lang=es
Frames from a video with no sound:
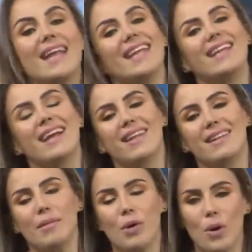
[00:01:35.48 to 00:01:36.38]
Instagram
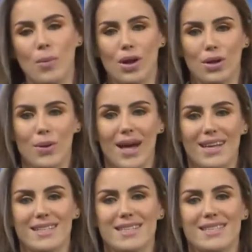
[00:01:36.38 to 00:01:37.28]
estamos como arroba
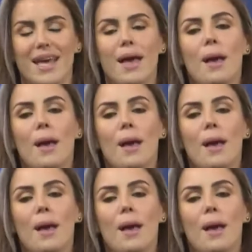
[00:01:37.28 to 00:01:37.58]
rcc.py